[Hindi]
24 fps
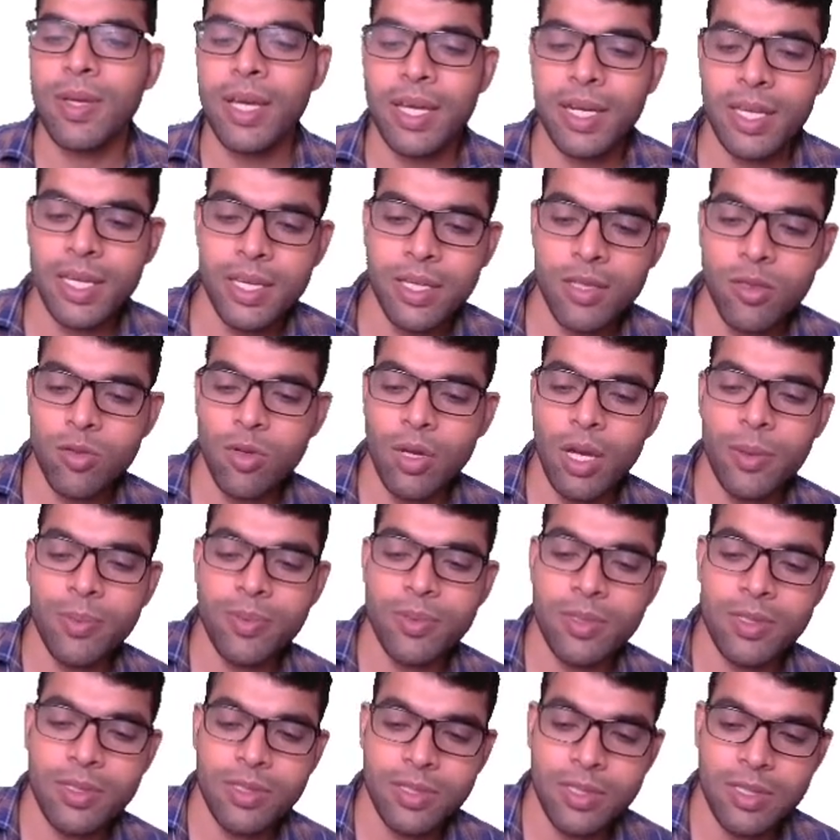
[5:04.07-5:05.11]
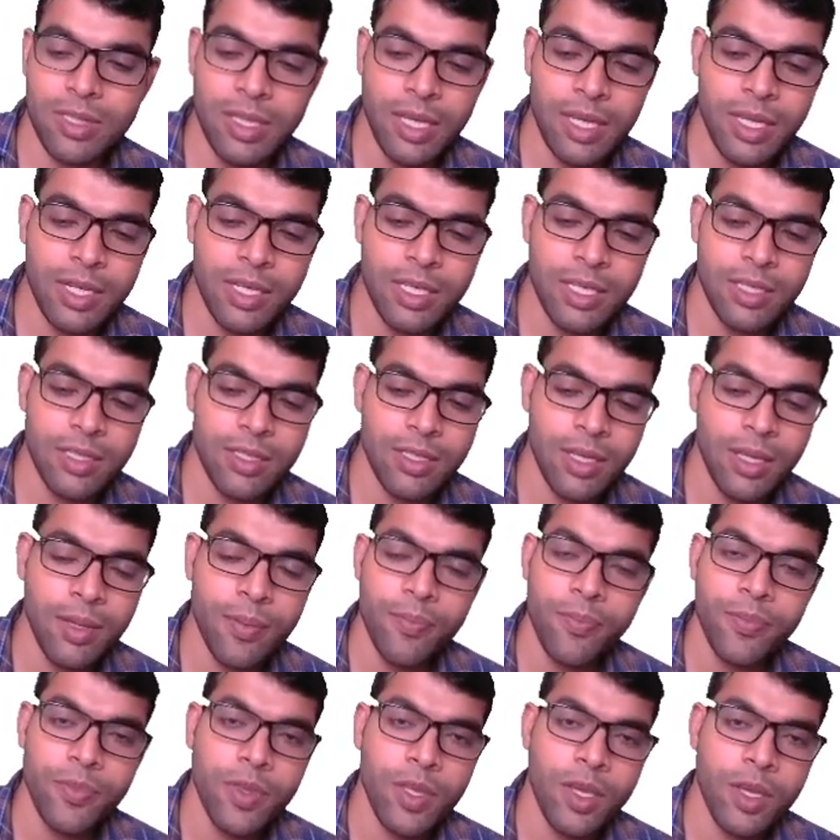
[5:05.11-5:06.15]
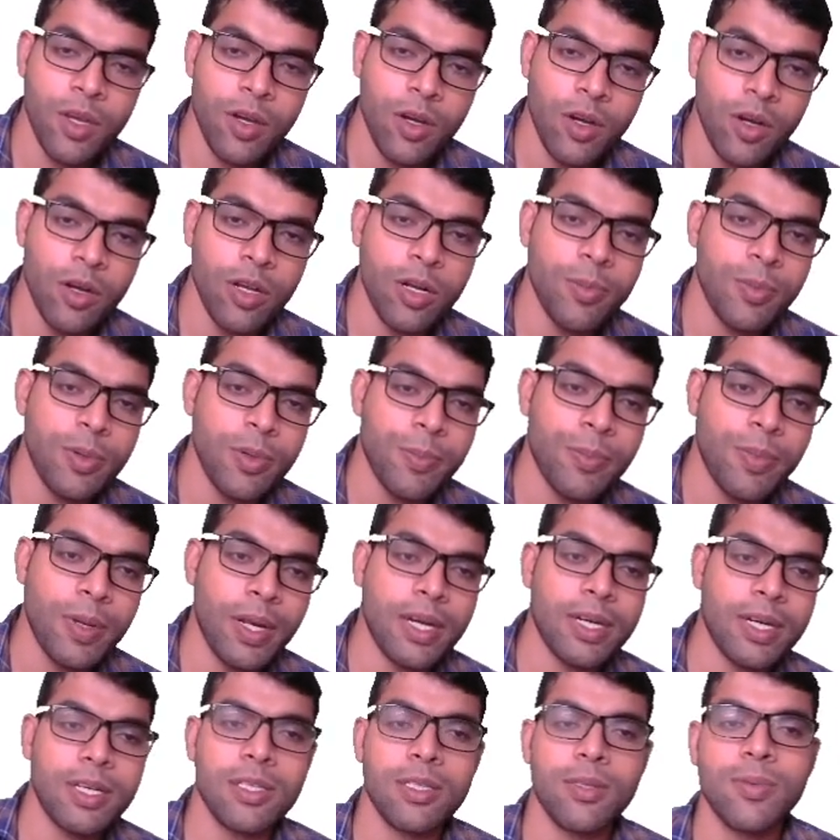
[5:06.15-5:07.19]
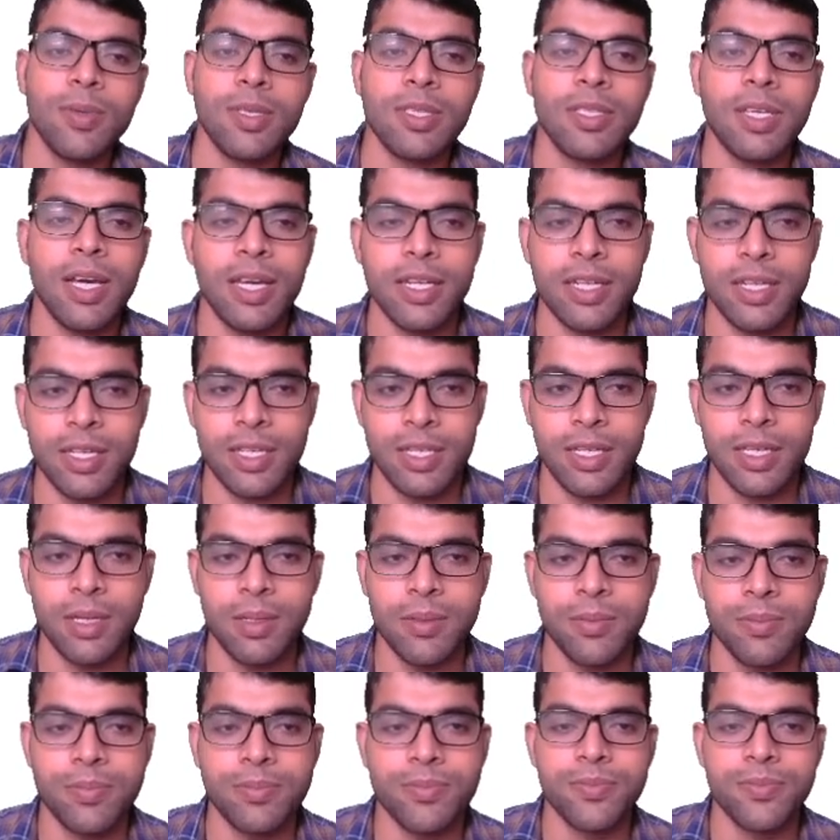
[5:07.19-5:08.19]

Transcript: में आ रहे हैं तो आप शेयर कीजिए और अपनी प्रैक्टिस भी जारी रखिए